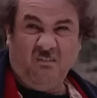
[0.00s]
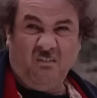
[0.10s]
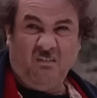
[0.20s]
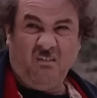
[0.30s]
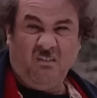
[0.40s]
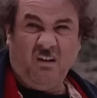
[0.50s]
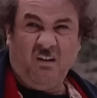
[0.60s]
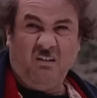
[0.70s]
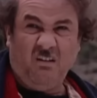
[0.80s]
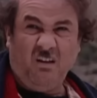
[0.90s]
المجدي
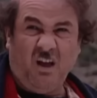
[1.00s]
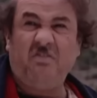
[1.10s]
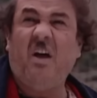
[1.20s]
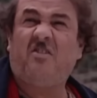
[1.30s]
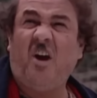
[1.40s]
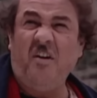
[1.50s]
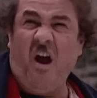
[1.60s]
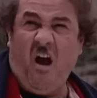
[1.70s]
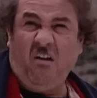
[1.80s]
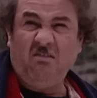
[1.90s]
لسلاحي. قديش
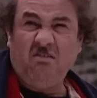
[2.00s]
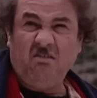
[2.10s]
يعني؟